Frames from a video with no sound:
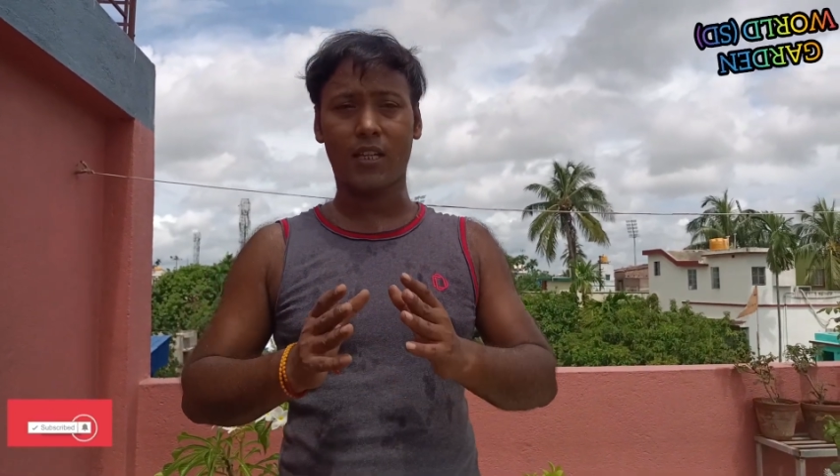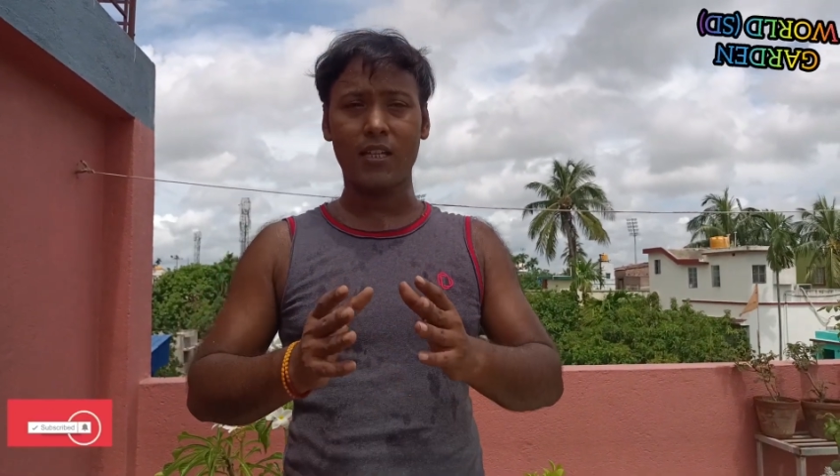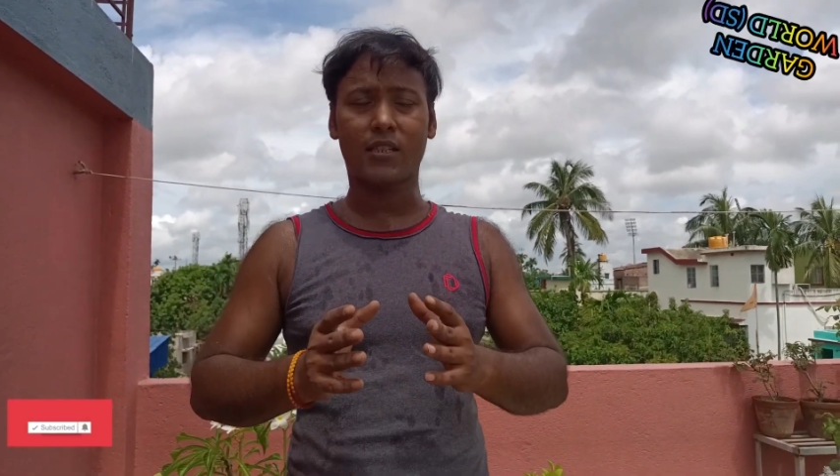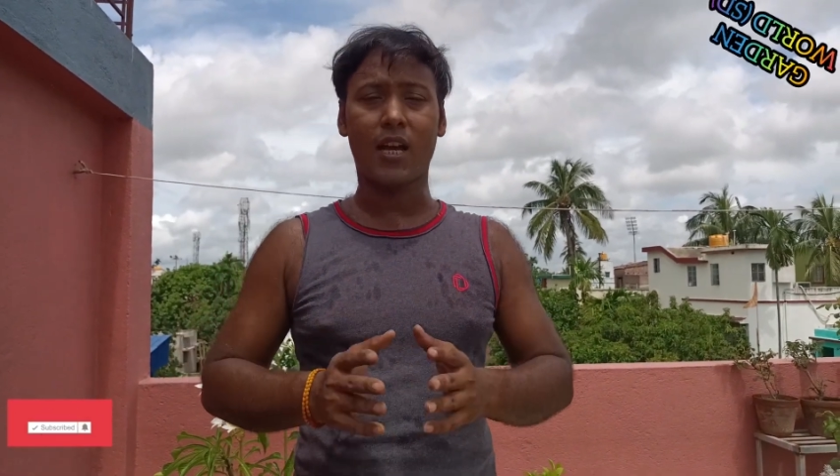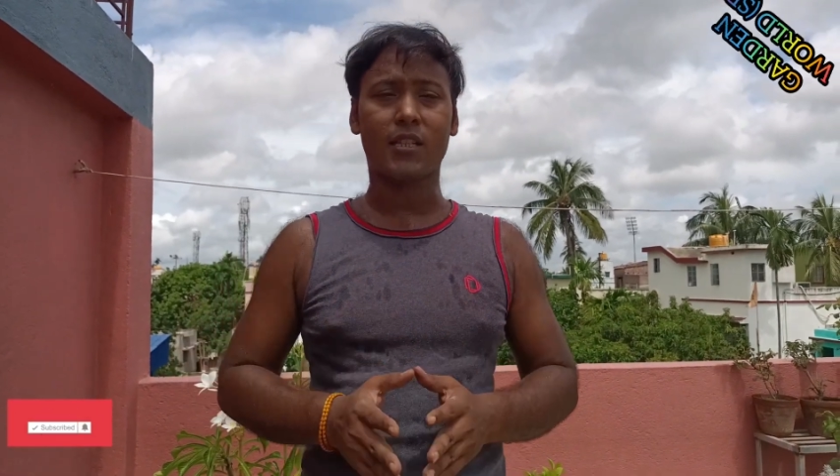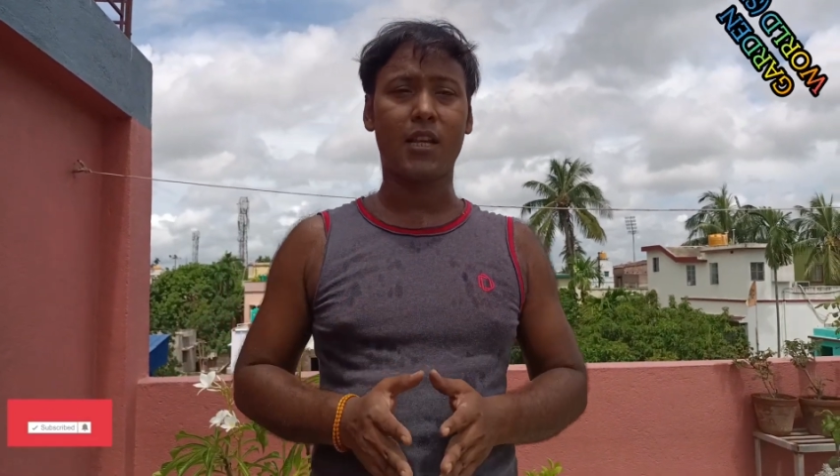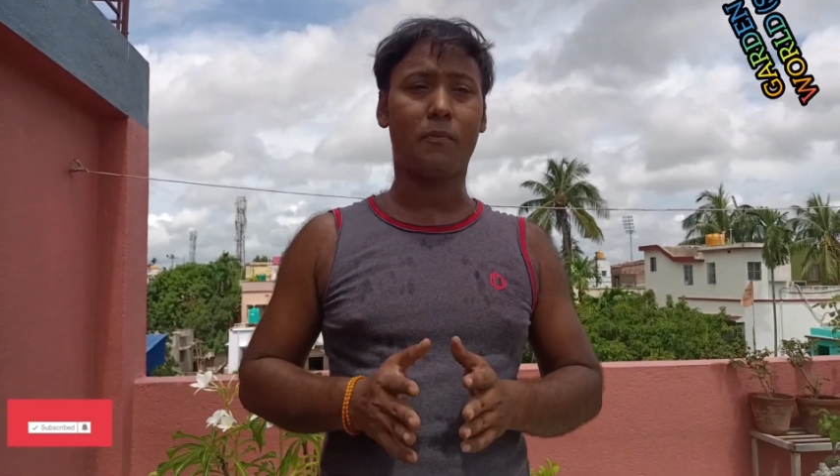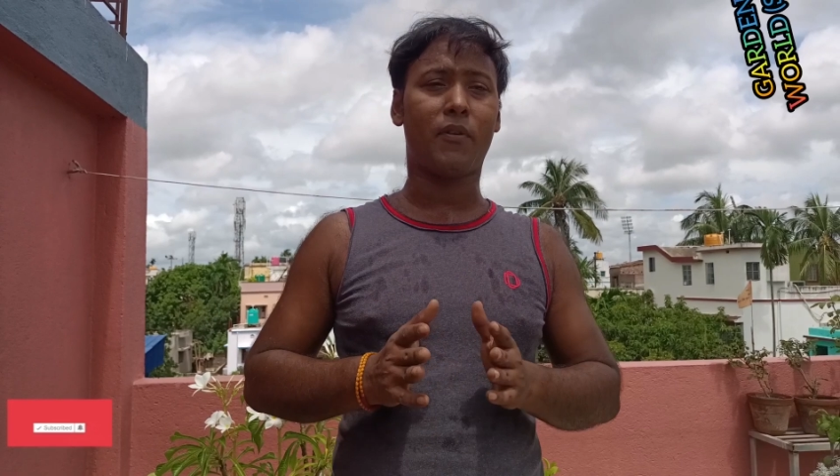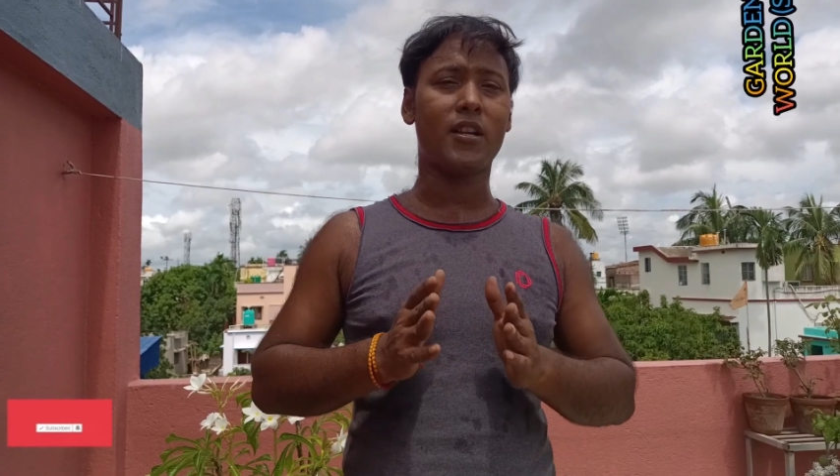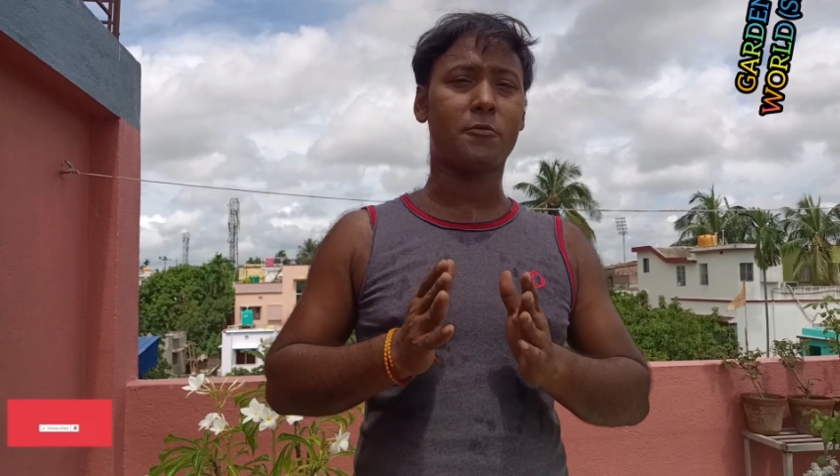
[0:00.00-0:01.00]
किस तरह से
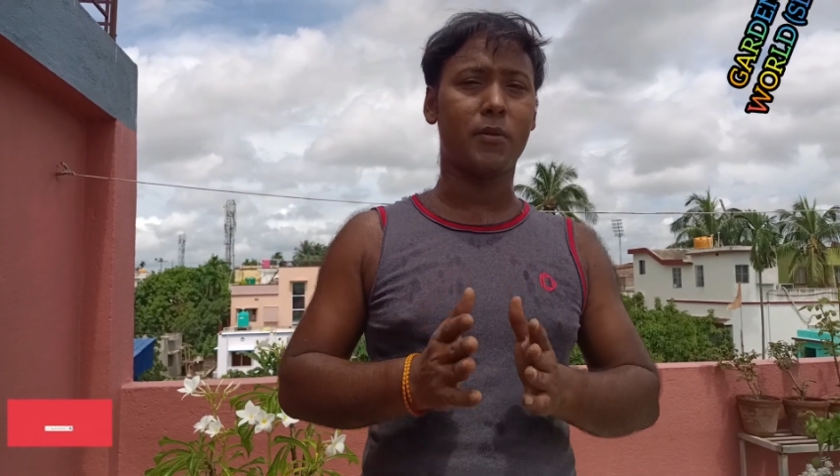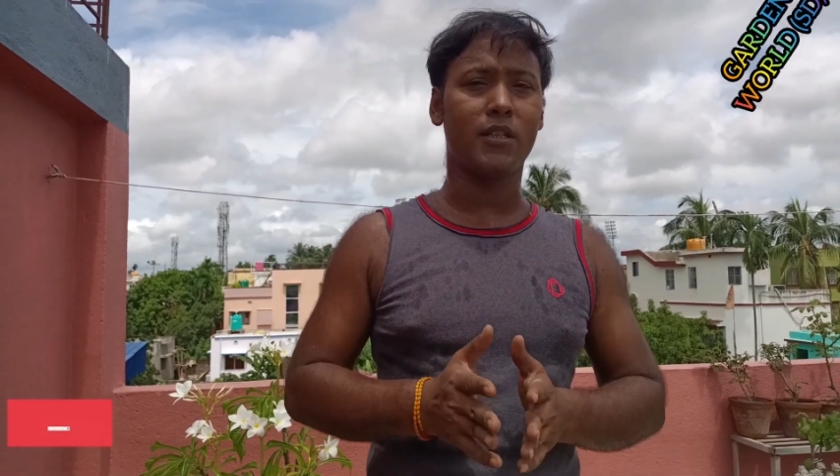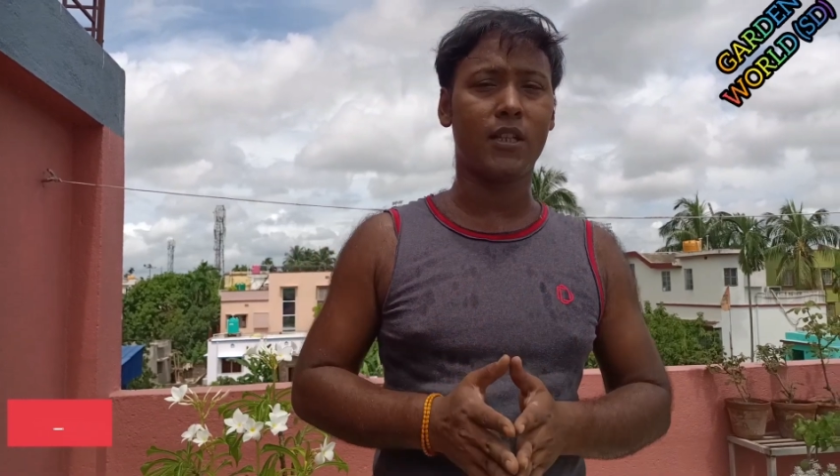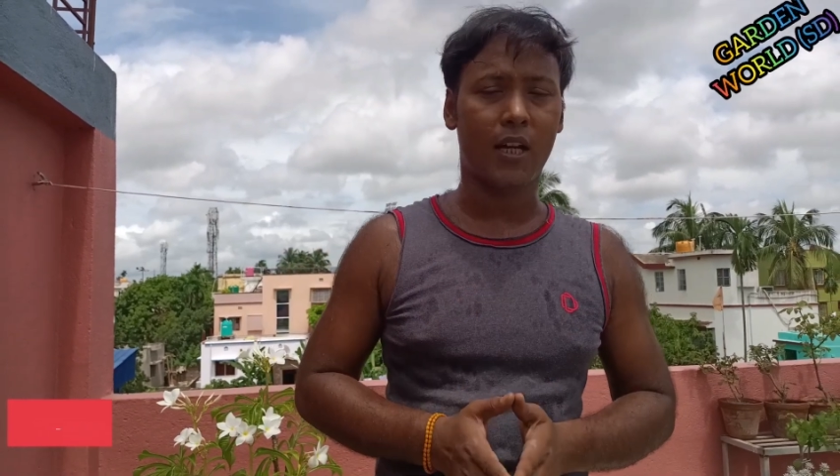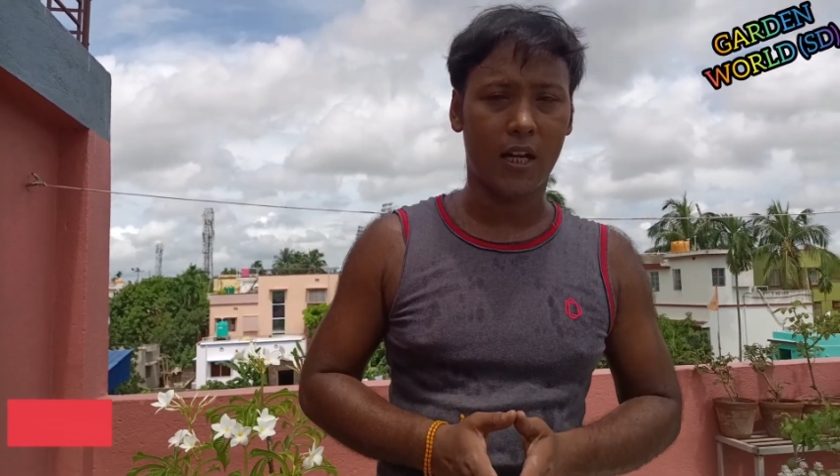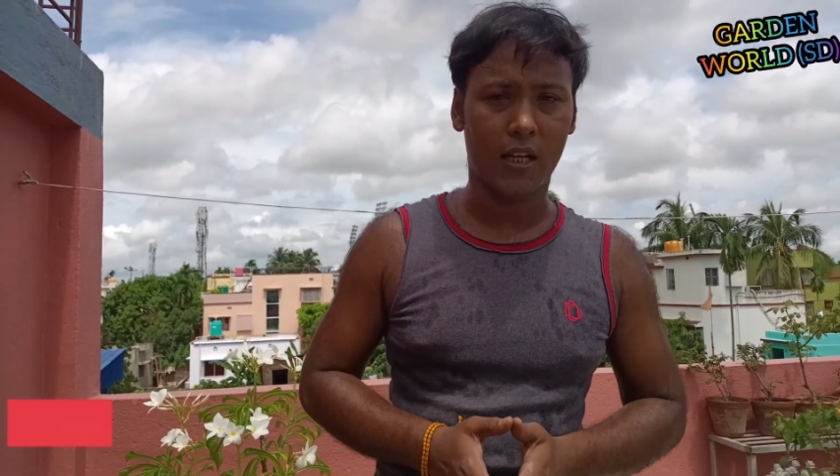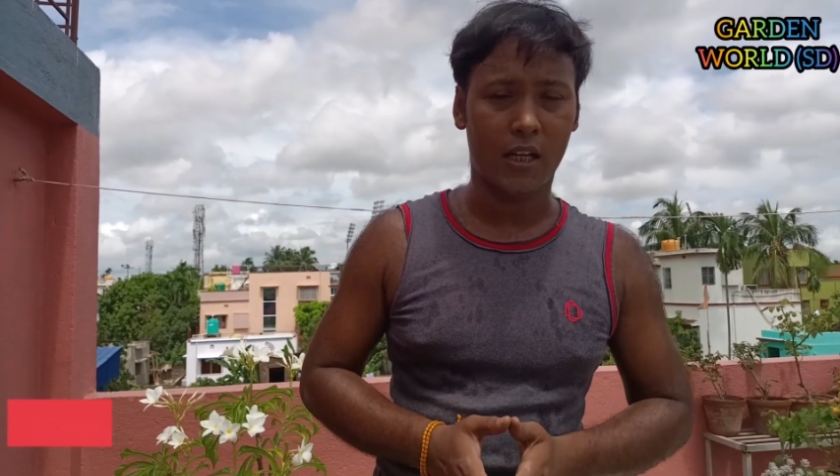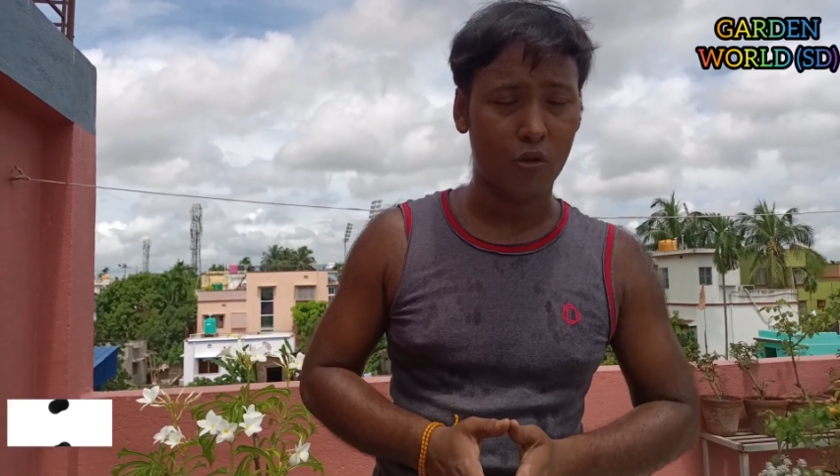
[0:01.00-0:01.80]
आप फर्स्ट पिंचिंग करेंगे